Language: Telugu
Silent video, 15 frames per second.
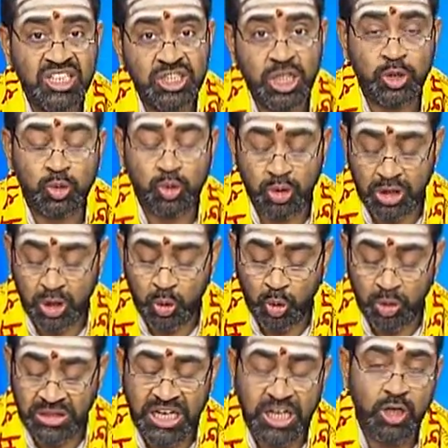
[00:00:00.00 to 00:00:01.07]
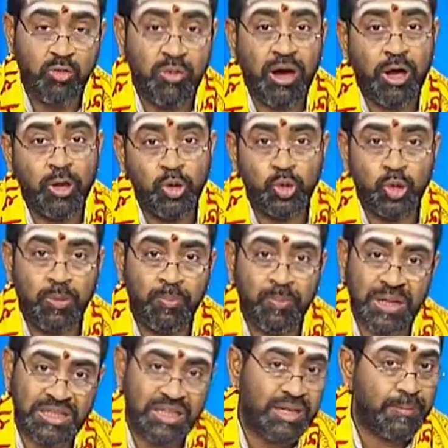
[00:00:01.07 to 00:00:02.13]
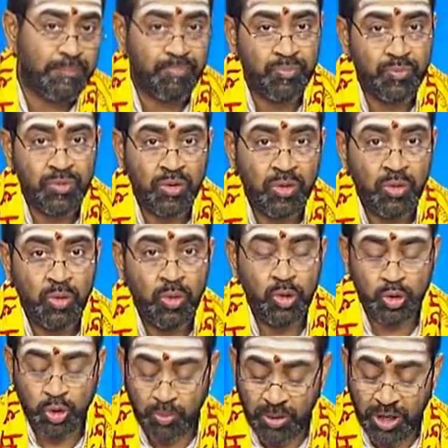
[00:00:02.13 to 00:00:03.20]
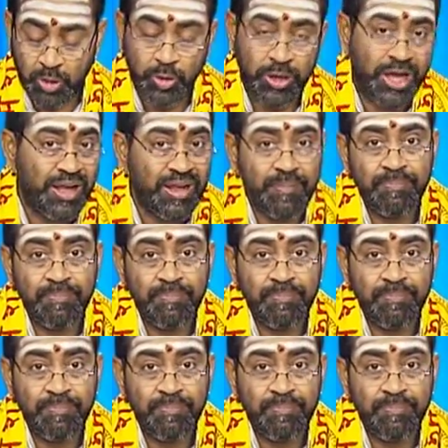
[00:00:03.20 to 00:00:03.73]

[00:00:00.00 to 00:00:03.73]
సత్కృతి నొందెడివాడు దుర్మతి ఓ దుర్మార్గుడా